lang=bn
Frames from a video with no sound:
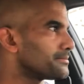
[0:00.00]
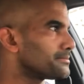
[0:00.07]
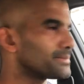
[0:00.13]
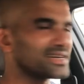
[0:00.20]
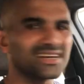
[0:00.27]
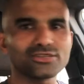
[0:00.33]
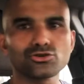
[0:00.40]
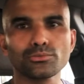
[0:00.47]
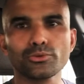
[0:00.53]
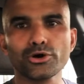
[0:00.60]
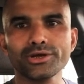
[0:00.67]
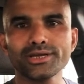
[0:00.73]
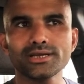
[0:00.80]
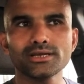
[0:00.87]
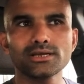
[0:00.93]
বিখ্যাত বই
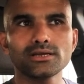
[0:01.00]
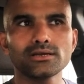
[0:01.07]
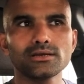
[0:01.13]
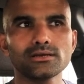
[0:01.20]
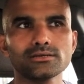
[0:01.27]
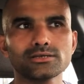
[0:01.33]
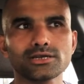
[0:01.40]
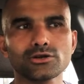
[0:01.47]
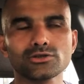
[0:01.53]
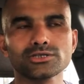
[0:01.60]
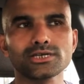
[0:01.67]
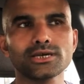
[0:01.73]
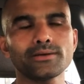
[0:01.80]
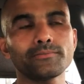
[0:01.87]
যেটা হচ্ছে